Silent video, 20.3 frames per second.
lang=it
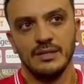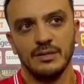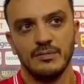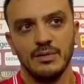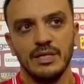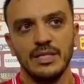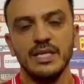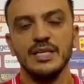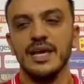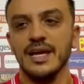
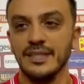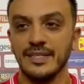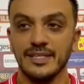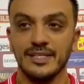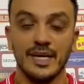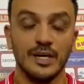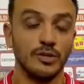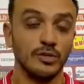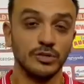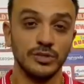quindi, niente,
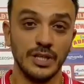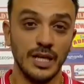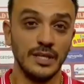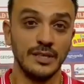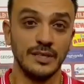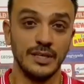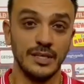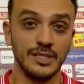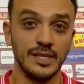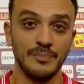siamo
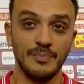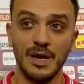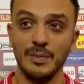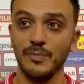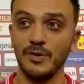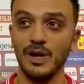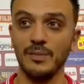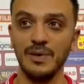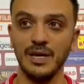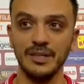contenti,
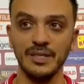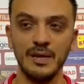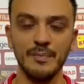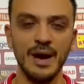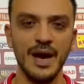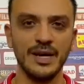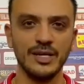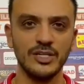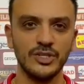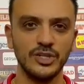sappiamo che abbiamo dei
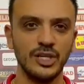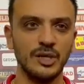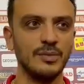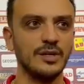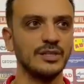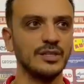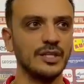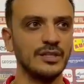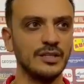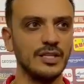margini,
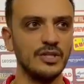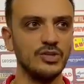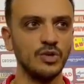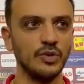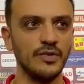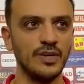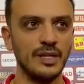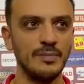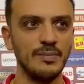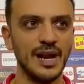abbiamo tanti
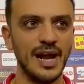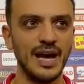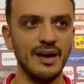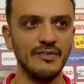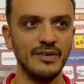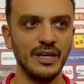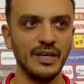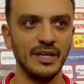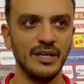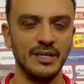giovani
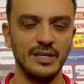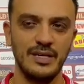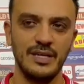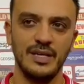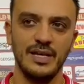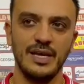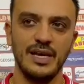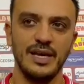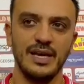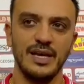bravi
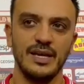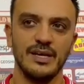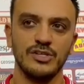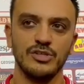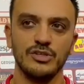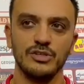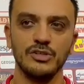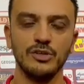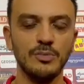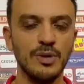e
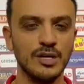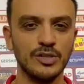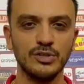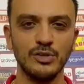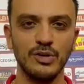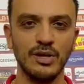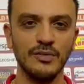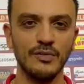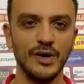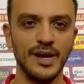dobbiamo
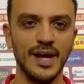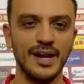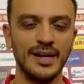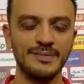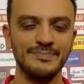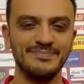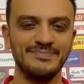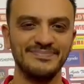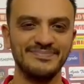solo lavorare.